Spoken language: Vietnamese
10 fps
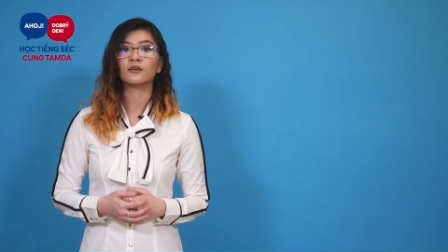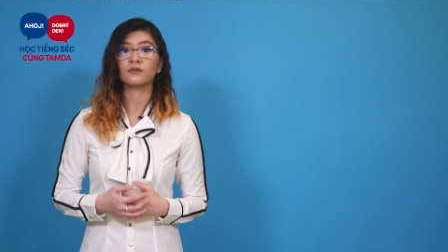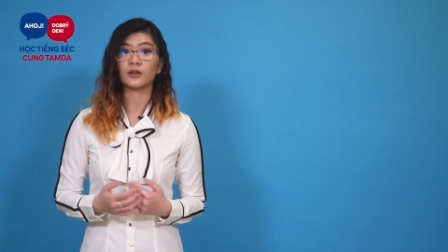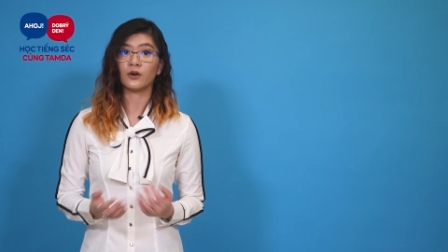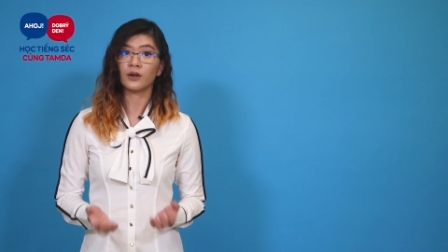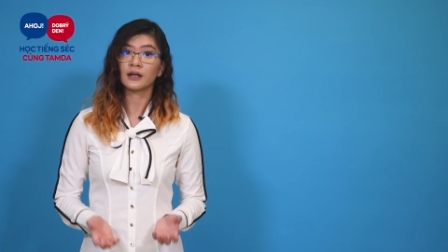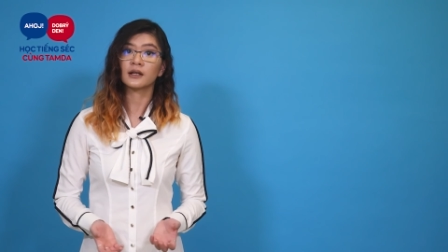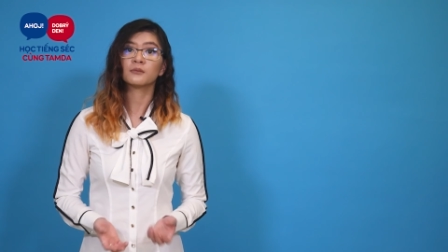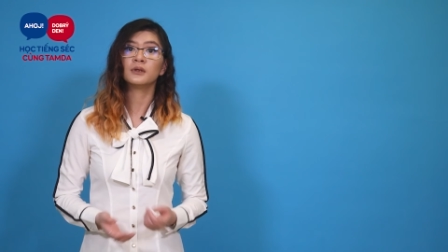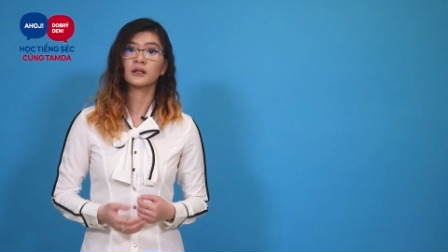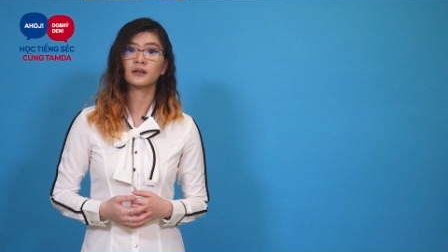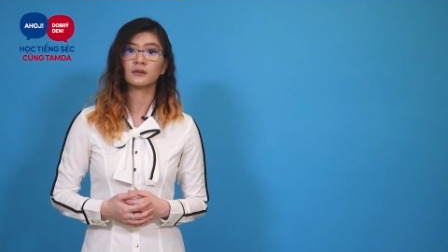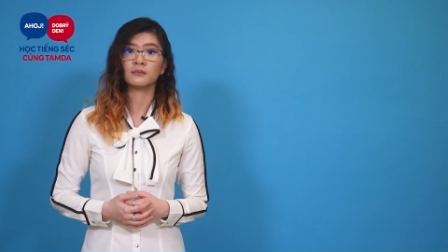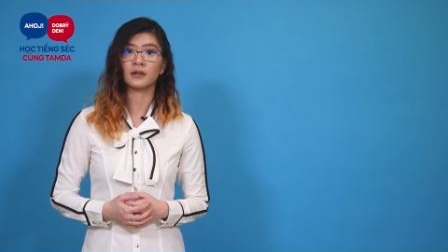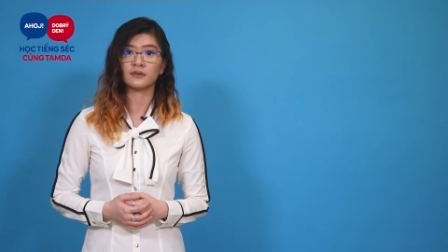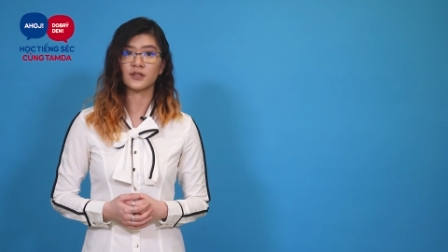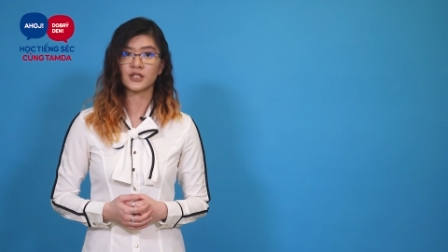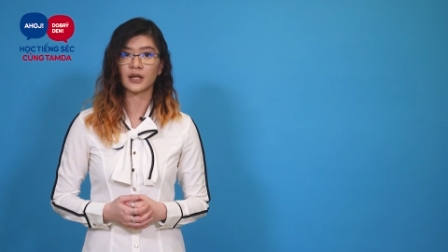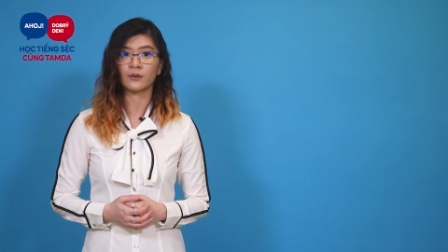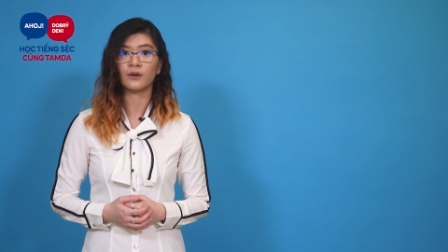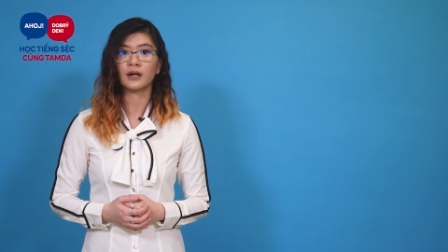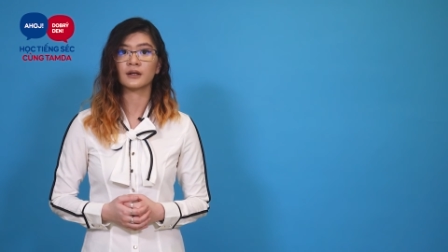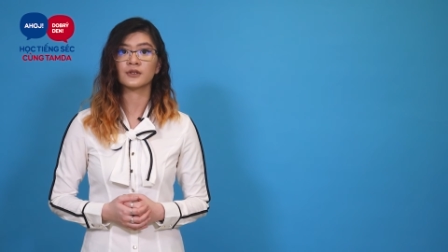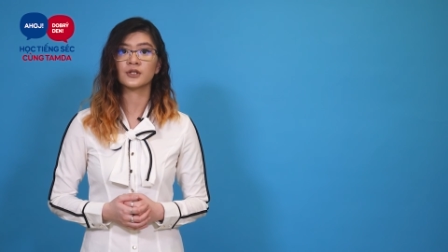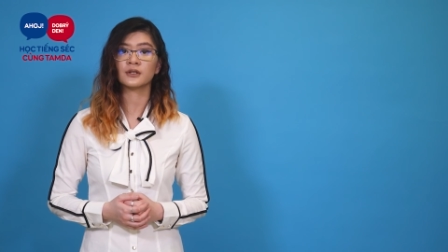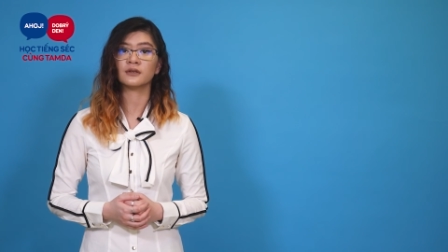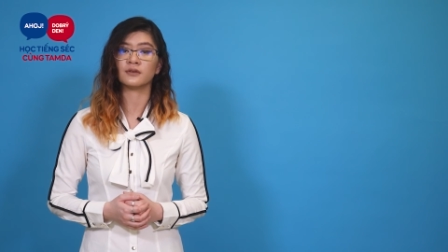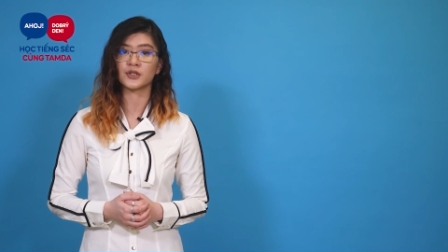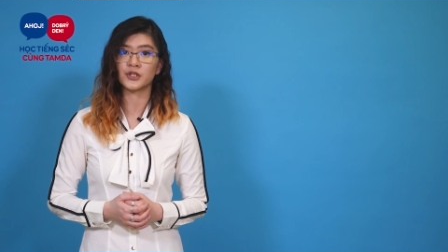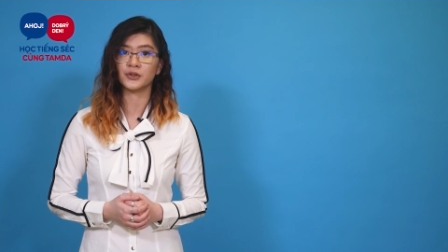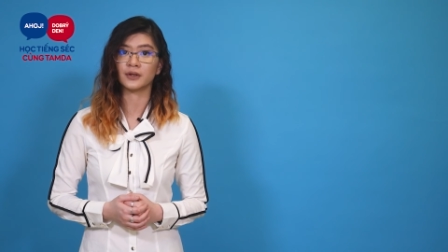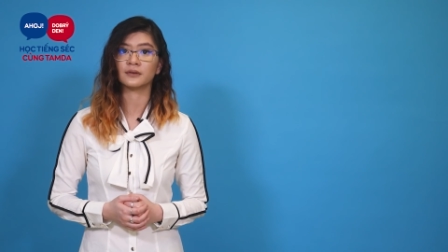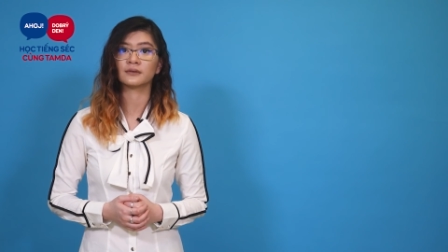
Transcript: Và đó là các bước bạn phải trải qua trước khi vào trường.